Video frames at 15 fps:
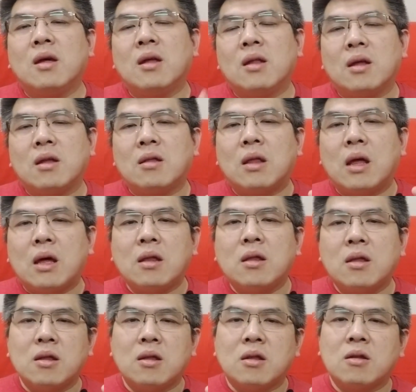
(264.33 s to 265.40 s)
那他
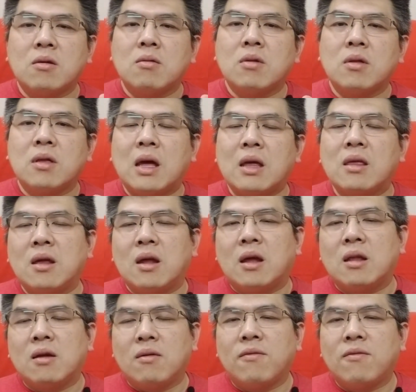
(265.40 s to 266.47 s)
收加起来
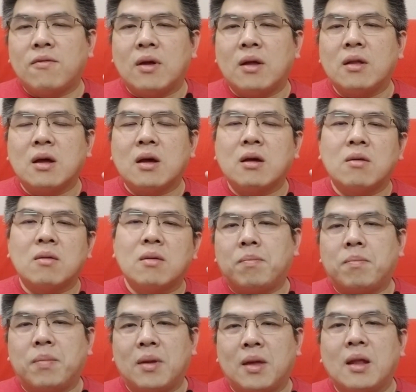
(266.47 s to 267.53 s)
的那个
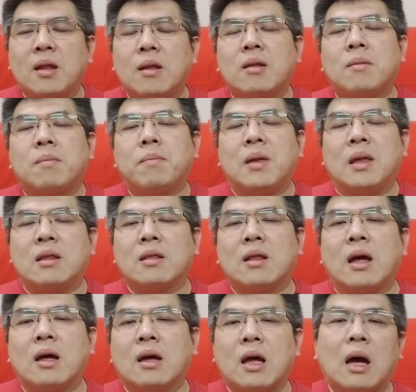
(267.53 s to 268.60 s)
别的平
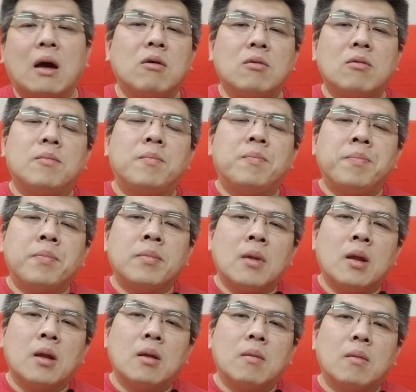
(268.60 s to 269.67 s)
台高，
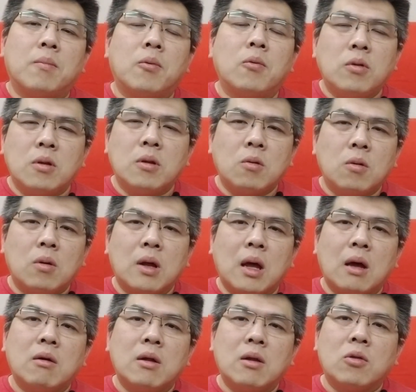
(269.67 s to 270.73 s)
不是说
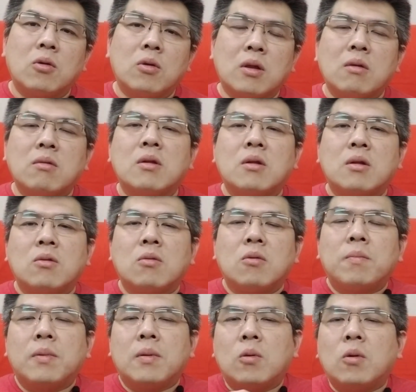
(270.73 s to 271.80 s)
高很多，就是说
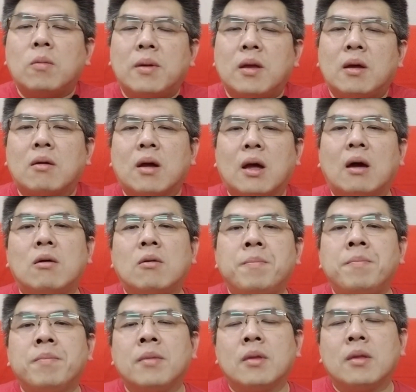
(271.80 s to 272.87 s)
会比较高。
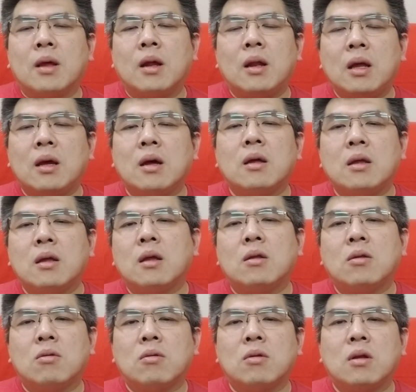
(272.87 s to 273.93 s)
那另外一
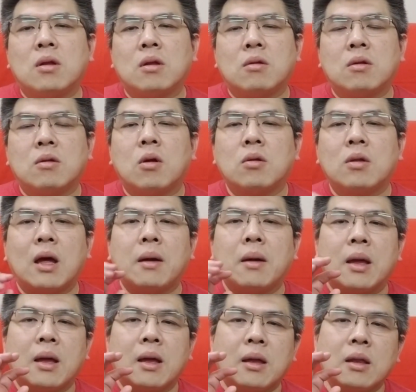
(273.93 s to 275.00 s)
样东西就是说，它
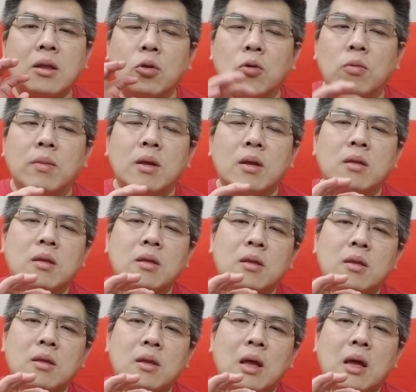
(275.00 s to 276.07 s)
里面
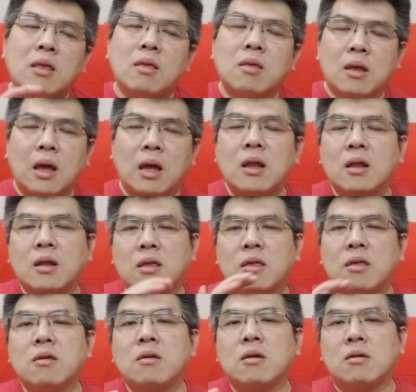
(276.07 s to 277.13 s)
它给你的
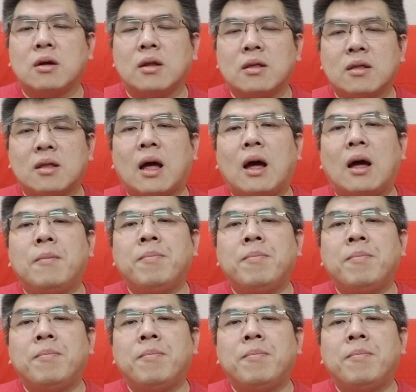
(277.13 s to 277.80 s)
自由很大，